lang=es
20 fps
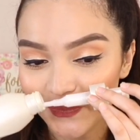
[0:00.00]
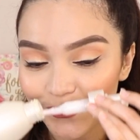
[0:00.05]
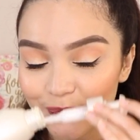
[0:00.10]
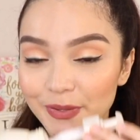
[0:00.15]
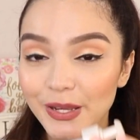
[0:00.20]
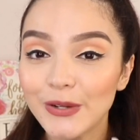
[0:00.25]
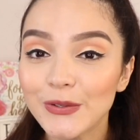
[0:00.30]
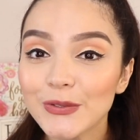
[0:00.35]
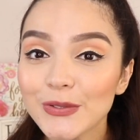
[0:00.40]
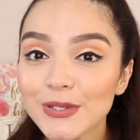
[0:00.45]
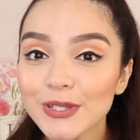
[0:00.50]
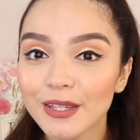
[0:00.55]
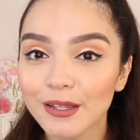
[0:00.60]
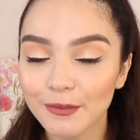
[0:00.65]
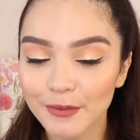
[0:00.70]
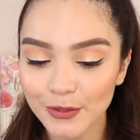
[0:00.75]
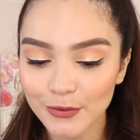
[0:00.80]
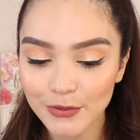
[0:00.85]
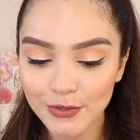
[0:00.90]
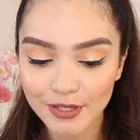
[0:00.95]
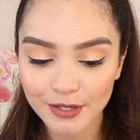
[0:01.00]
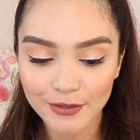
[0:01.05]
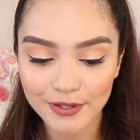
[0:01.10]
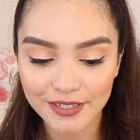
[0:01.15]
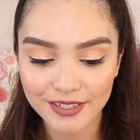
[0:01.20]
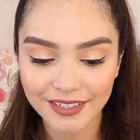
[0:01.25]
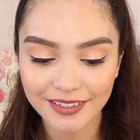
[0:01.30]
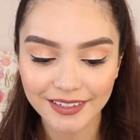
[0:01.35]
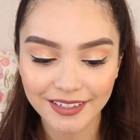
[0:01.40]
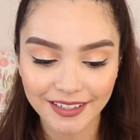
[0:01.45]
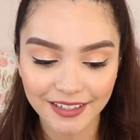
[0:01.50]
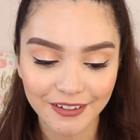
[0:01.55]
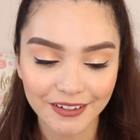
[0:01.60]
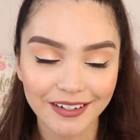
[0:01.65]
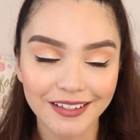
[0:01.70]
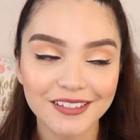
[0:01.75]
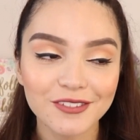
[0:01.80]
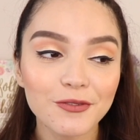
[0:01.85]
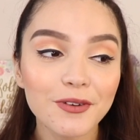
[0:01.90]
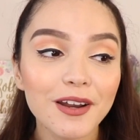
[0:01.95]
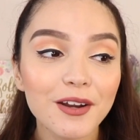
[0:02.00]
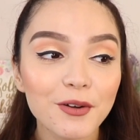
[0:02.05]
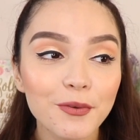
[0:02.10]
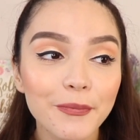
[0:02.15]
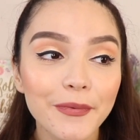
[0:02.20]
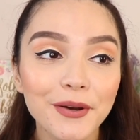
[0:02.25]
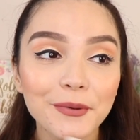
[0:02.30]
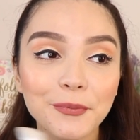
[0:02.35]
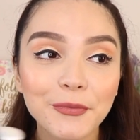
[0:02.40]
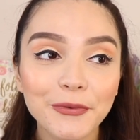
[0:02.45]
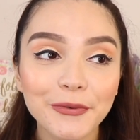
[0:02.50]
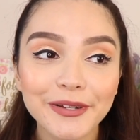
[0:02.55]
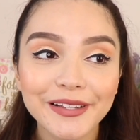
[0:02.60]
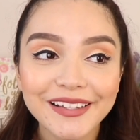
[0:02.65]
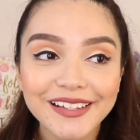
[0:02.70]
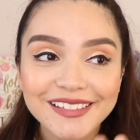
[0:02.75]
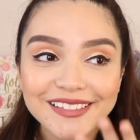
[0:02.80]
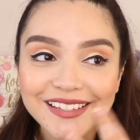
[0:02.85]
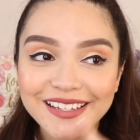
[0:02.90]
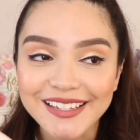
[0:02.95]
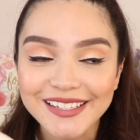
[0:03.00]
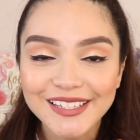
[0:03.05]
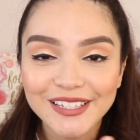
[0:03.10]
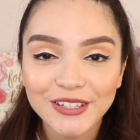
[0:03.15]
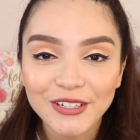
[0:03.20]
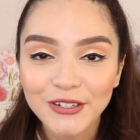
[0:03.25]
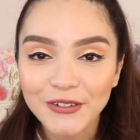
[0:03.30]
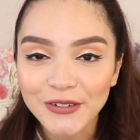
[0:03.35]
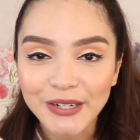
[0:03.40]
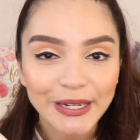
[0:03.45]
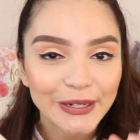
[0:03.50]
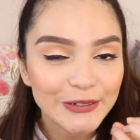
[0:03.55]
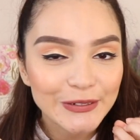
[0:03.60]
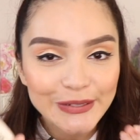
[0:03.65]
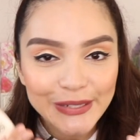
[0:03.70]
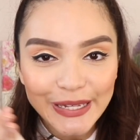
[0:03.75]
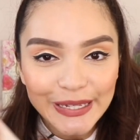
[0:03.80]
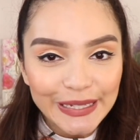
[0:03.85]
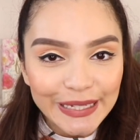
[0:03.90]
Me gusta, me gusta bastante, de verdad es un aroma muy exquisito, como que muy,